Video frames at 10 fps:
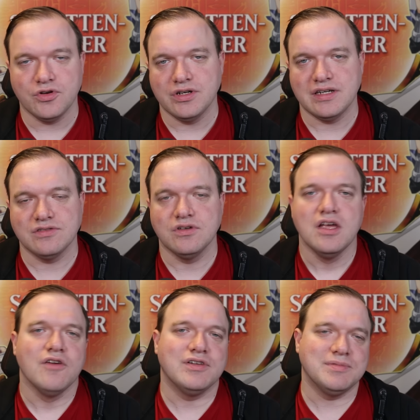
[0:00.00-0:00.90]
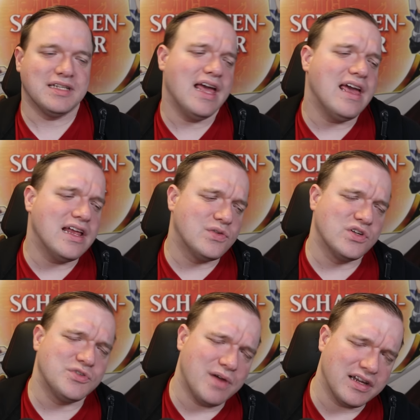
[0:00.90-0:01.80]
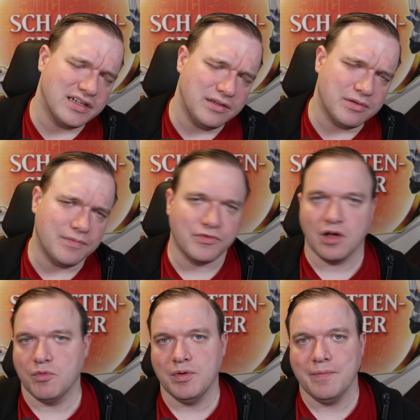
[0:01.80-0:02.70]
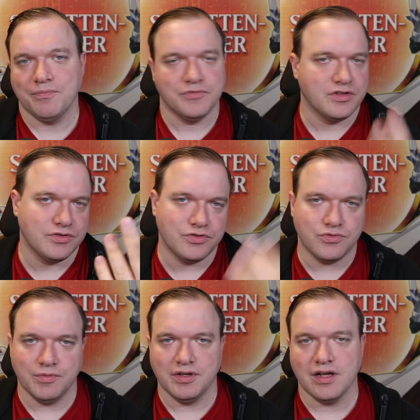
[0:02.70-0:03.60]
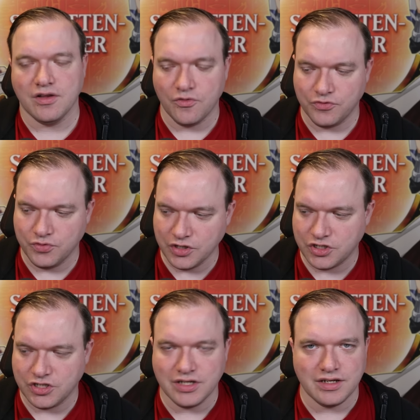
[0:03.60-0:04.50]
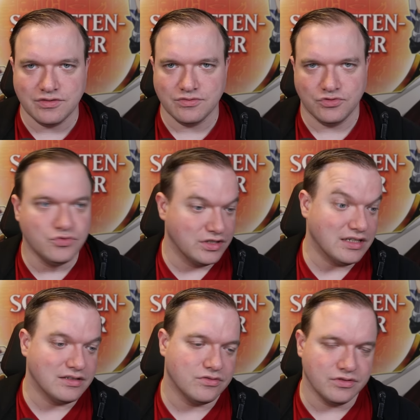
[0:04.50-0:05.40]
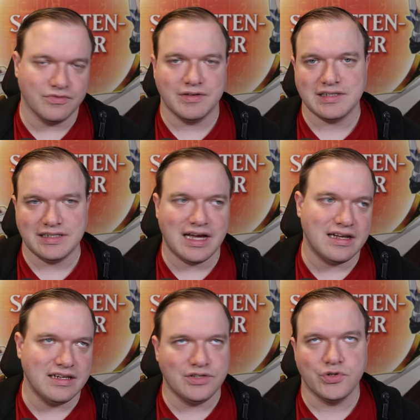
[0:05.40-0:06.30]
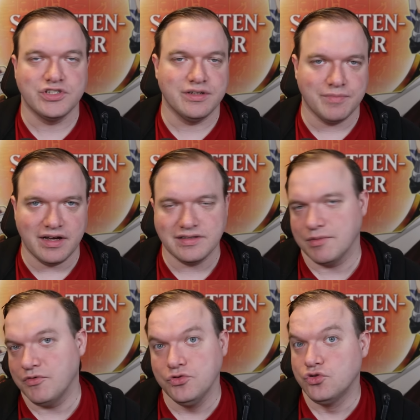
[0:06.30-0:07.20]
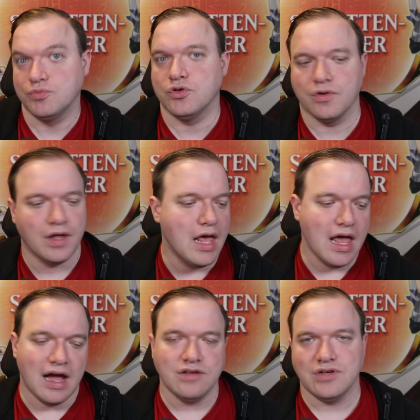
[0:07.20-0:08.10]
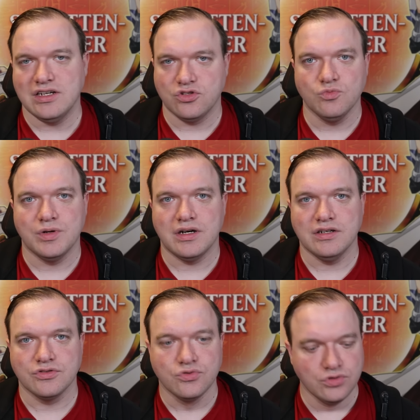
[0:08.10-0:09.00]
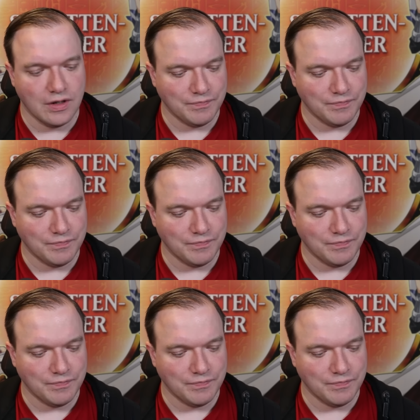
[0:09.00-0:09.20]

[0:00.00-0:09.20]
bedeutet also, falls jemand sagt, ey, Twitch mag ich lieber, kein Problem, dann streame ich halt auf Twitch, ne, also tue ich halt. Und wenn er sagt, ja, nee, Twitch nicht meins, kann man auf YouTube gucken. Also alles super, alles gut,